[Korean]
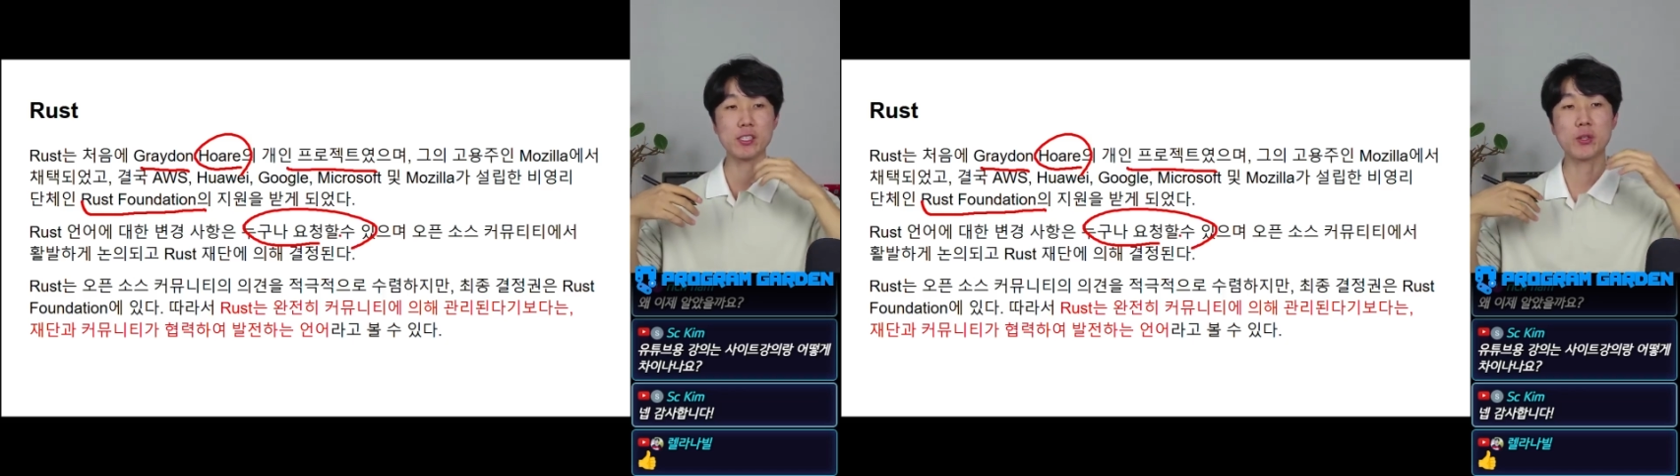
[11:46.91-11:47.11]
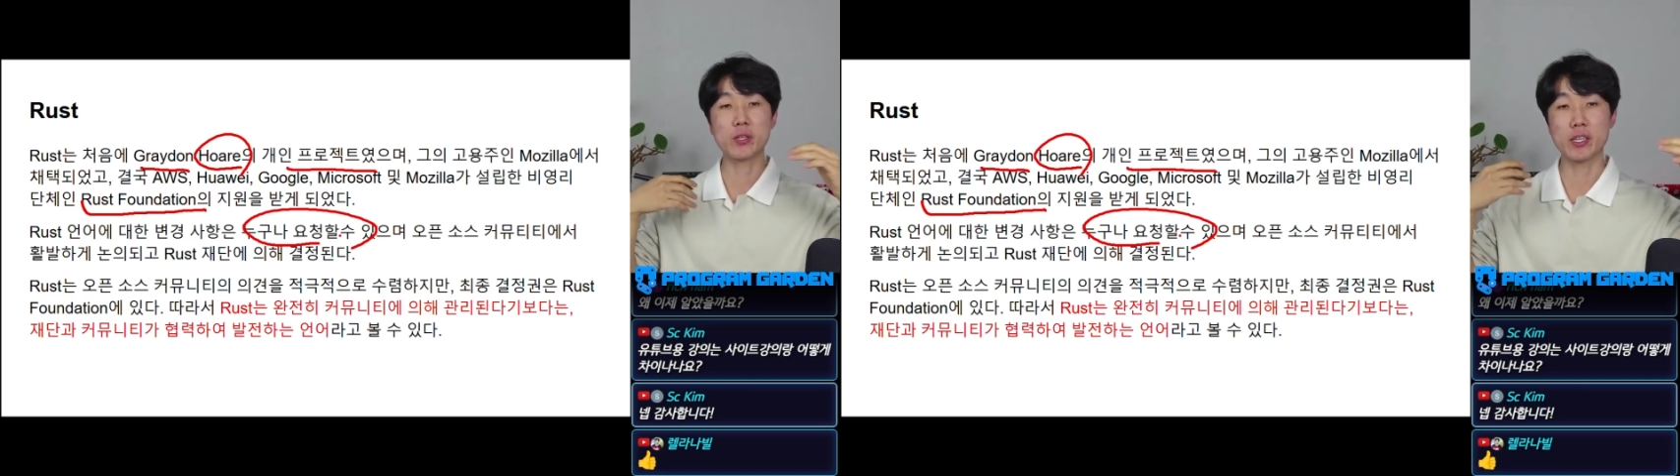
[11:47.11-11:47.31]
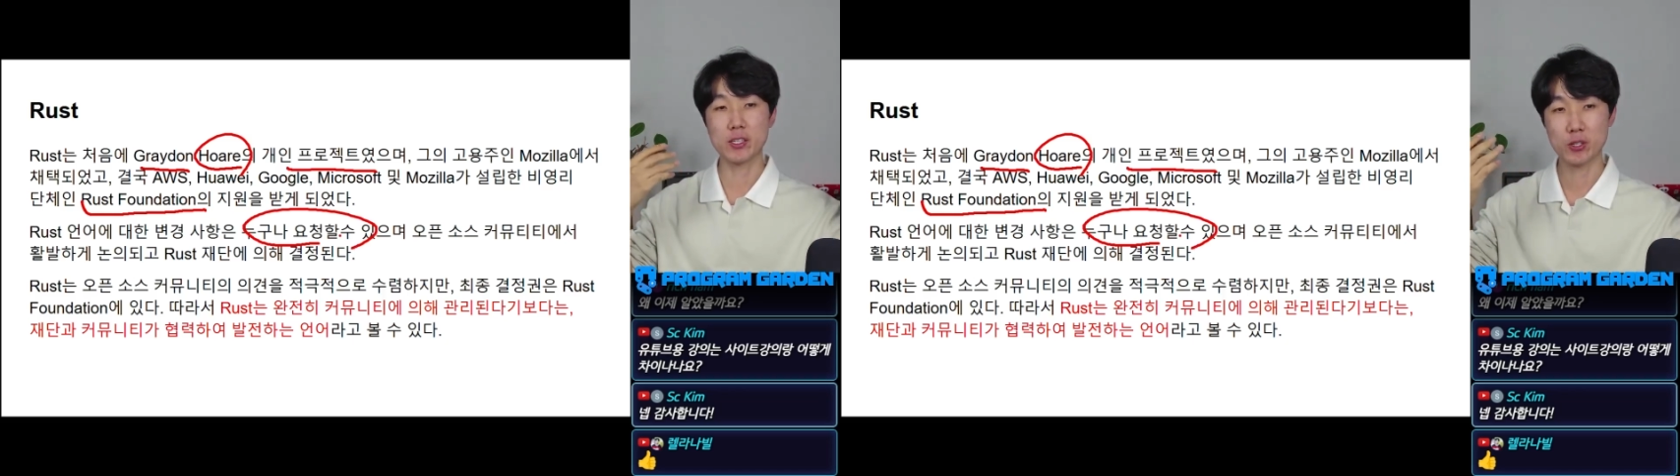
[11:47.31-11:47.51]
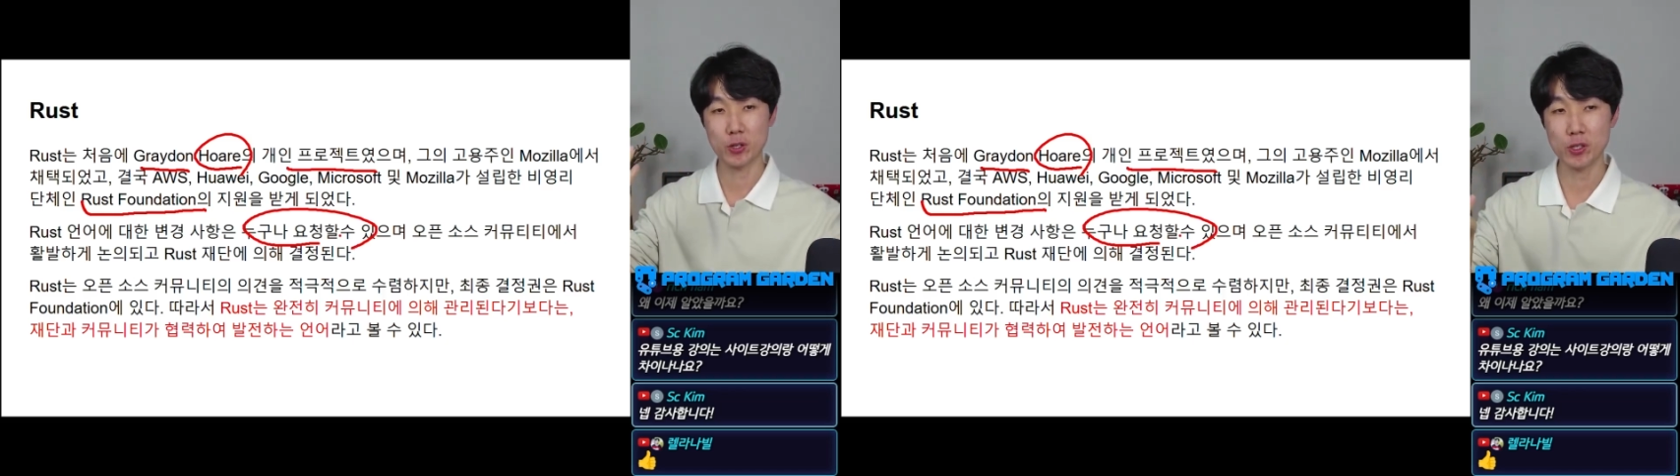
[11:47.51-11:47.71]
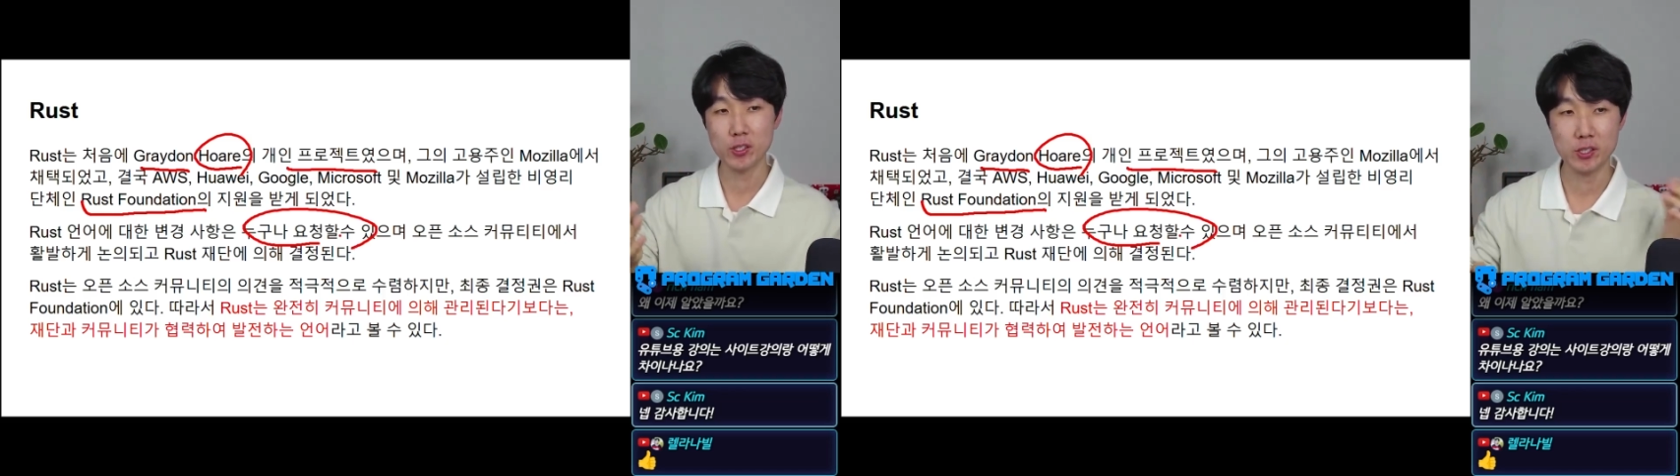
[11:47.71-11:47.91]
이거에
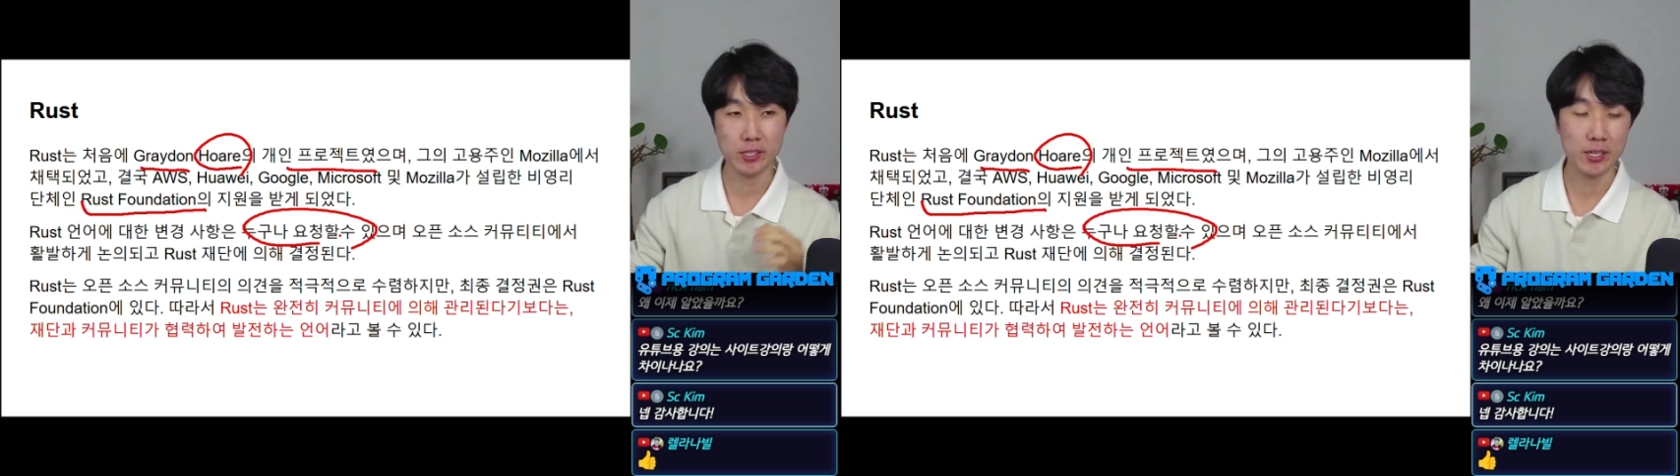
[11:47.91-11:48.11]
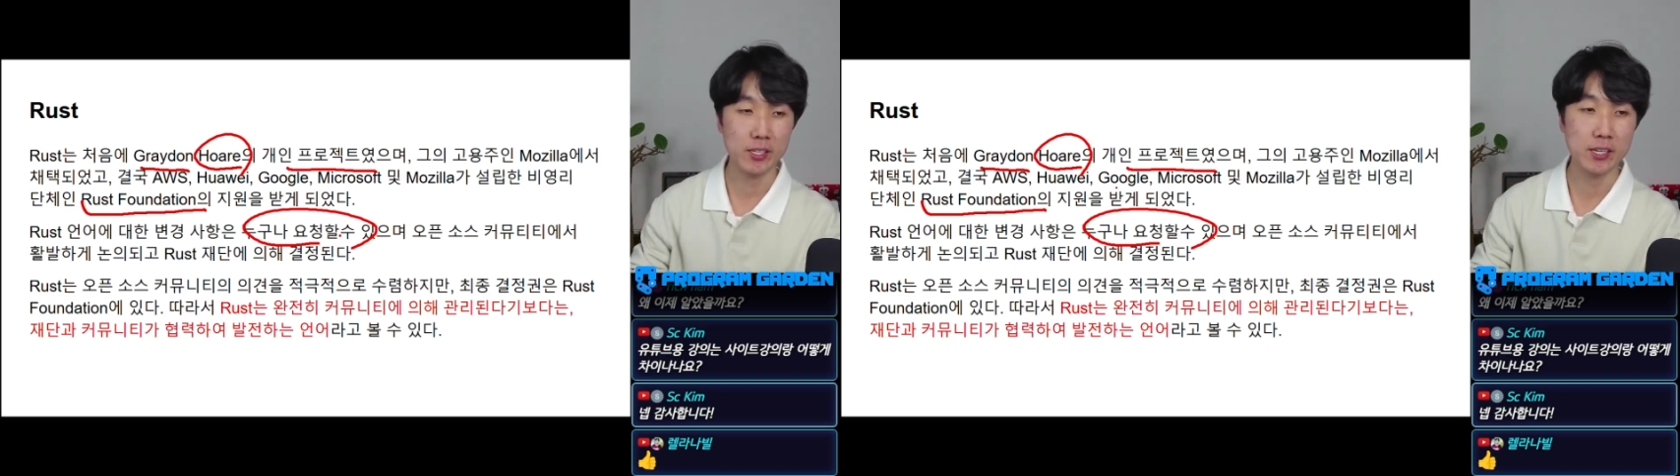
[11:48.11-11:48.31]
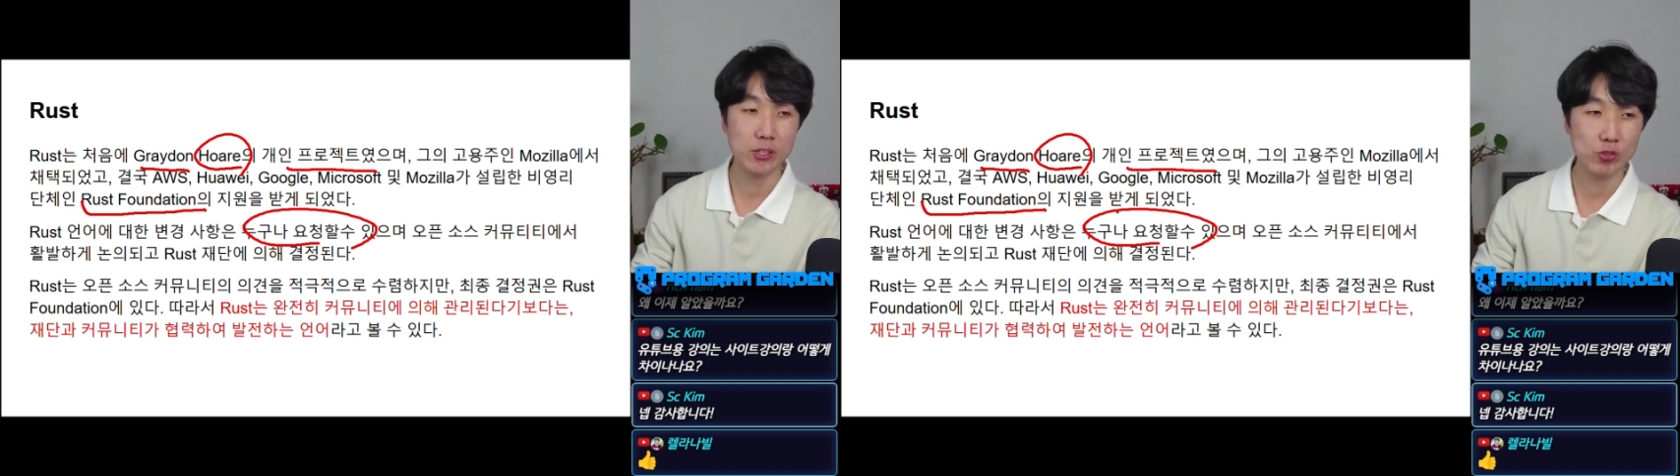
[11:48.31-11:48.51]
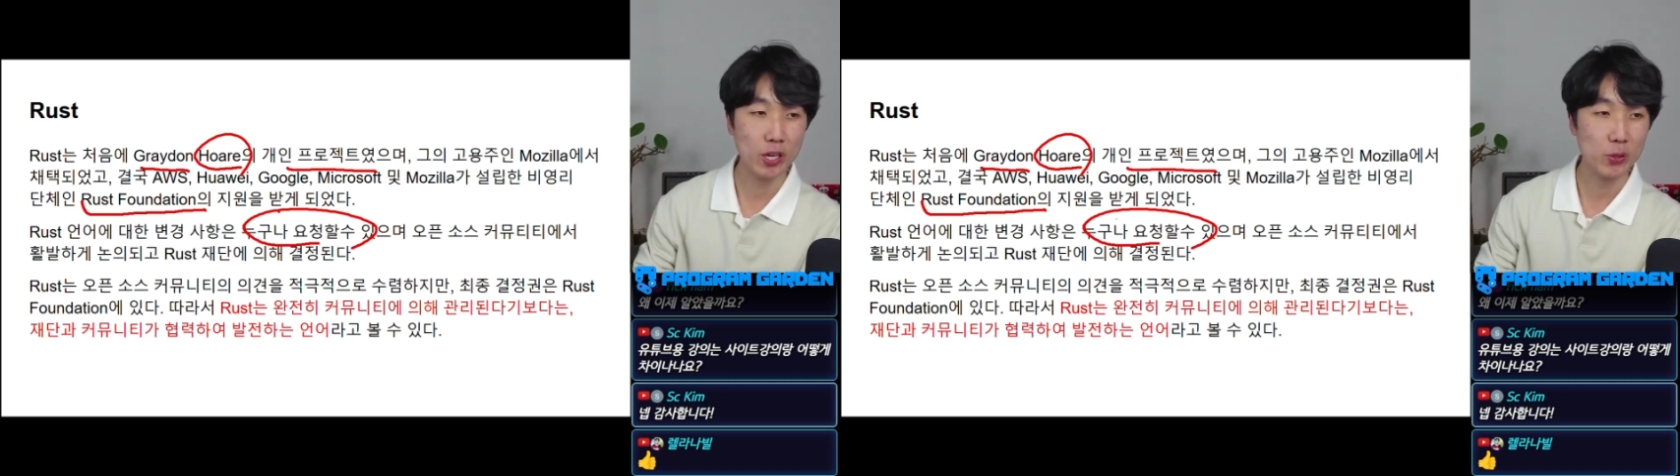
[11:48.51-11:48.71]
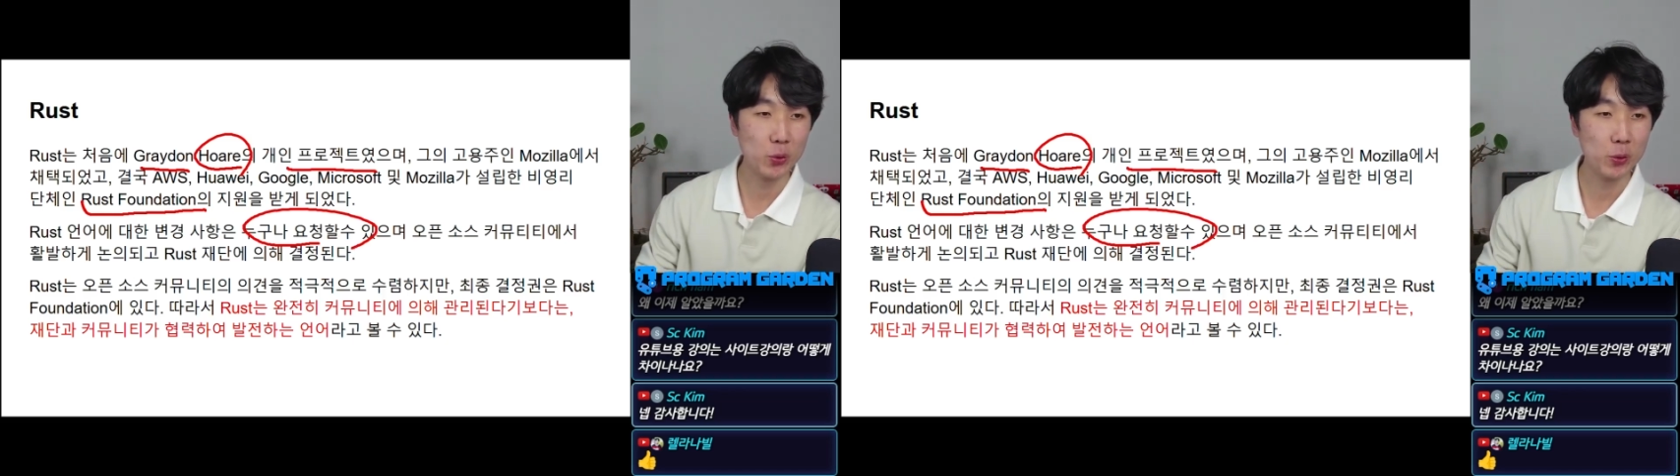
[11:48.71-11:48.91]
대해서 제안을 할 수가
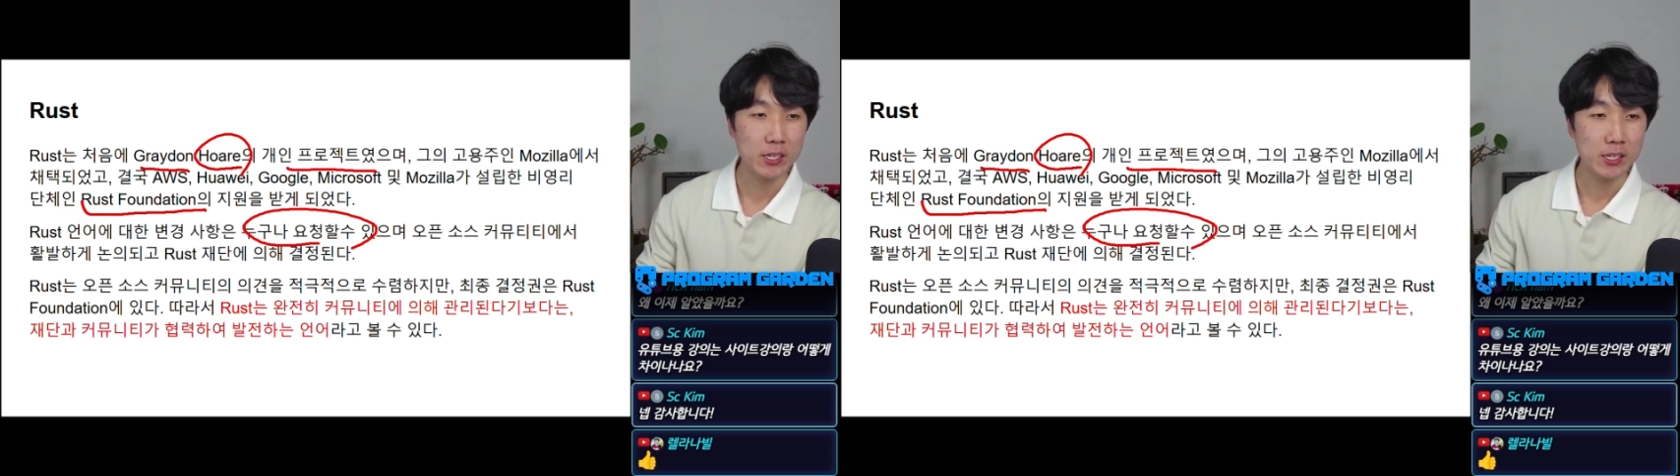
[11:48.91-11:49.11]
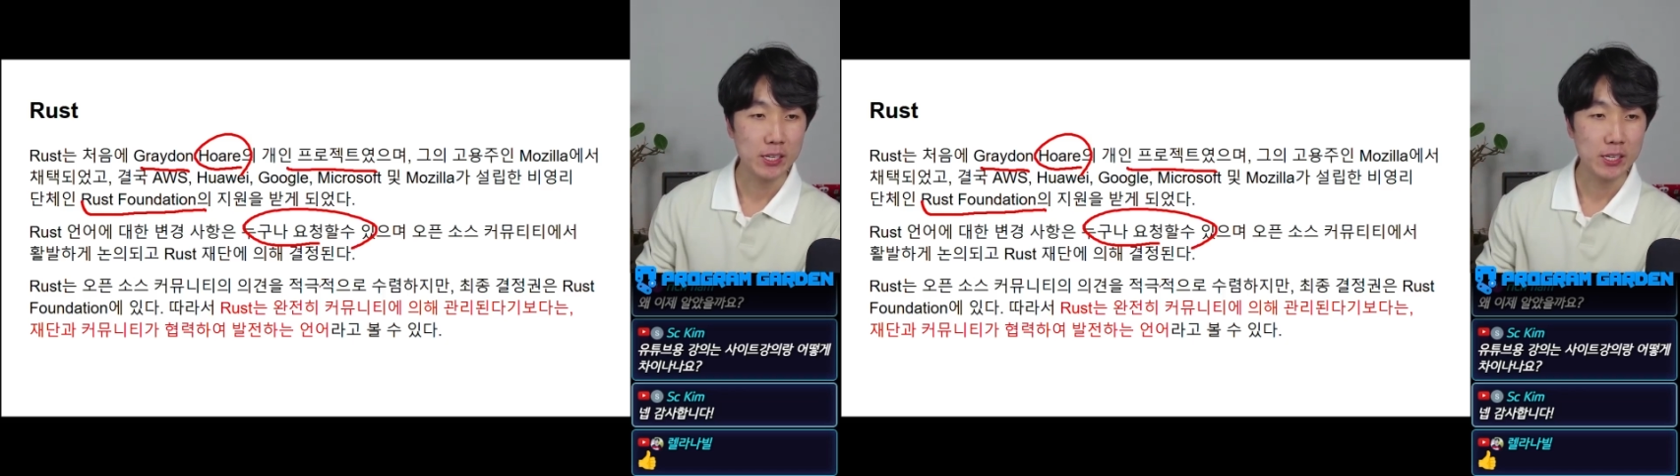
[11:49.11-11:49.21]
있고,